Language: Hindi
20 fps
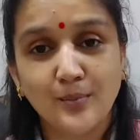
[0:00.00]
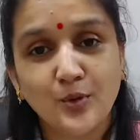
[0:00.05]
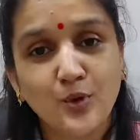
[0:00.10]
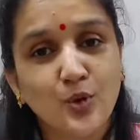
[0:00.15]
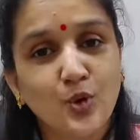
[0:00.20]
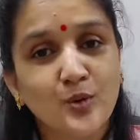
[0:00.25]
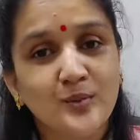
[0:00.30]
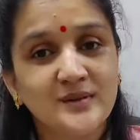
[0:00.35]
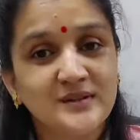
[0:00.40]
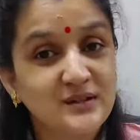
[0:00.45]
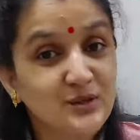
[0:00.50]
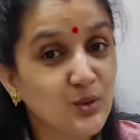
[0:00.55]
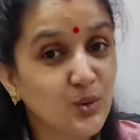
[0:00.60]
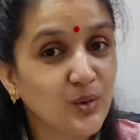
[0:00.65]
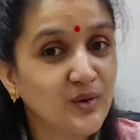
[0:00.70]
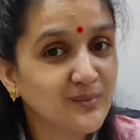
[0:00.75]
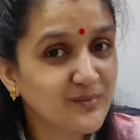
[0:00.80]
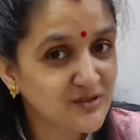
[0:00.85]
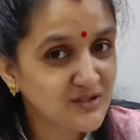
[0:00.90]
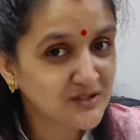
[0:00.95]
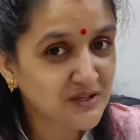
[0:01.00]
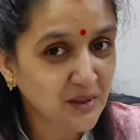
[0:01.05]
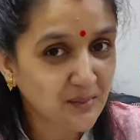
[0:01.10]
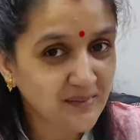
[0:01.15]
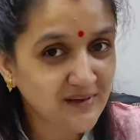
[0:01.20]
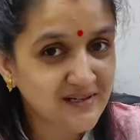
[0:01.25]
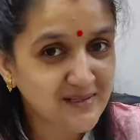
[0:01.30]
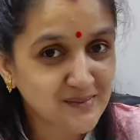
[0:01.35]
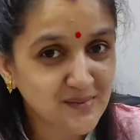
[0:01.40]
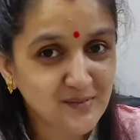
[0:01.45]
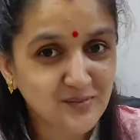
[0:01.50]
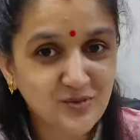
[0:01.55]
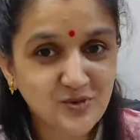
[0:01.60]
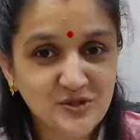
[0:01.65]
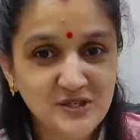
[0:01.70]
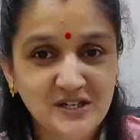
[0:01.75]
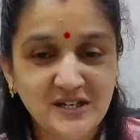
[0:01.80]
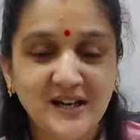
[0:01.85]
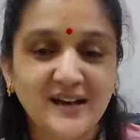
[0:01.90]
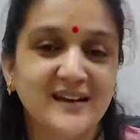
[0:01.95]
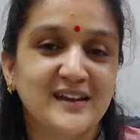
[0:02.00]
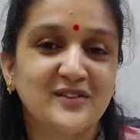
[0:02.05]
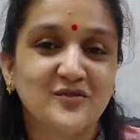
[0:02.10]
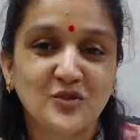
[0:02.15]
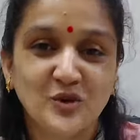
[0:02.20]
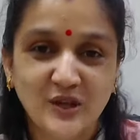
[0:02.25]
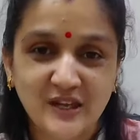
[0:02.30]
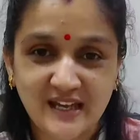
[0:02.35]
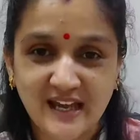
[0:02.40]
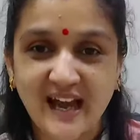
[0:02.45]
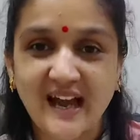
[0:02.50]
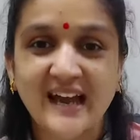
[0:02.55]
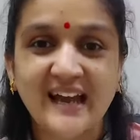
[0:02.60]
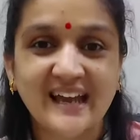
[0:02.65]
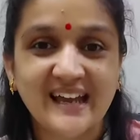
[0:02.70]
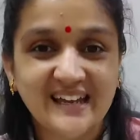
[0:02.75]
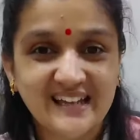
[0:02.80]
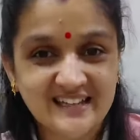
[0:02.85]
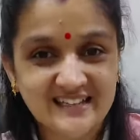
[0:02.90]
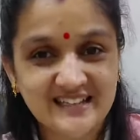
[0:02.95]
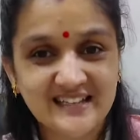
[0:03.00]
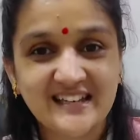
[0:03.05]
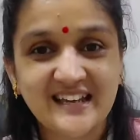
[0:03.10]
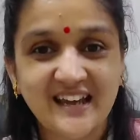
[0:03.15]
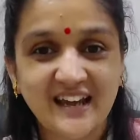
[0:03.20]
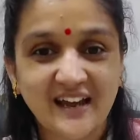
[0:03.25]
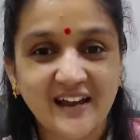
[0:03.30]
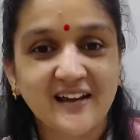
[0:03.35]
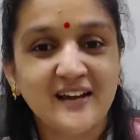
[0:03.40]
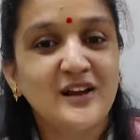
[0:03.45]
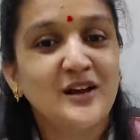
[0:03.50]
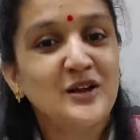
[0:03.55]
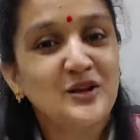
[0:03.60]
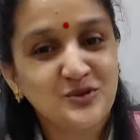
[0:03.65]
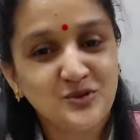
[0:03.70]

आप लोगों में से कोई मुझे कमेंट में पूछेगा कि वो क्या है किस लिए है